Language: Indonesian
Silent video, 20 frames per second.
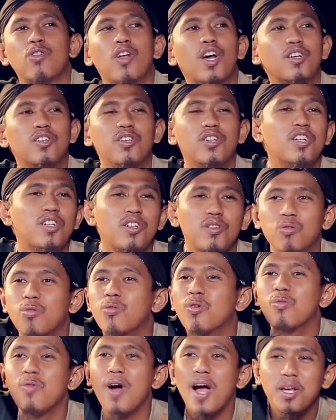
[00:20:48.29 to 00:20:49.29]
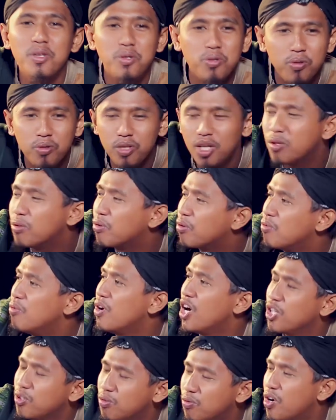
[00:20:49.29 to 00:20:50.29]
lagi turun wahyu tadi
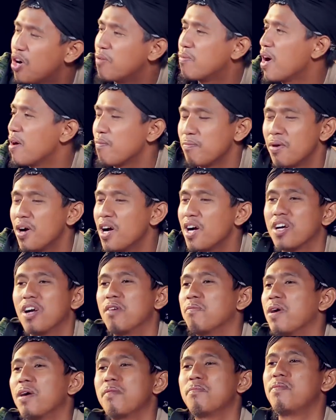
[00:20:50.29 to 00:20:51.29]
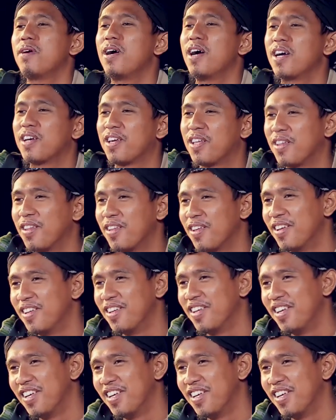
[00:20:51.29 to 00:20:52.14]
turun wahyu nggak apa-apa nggak apa-apa gitu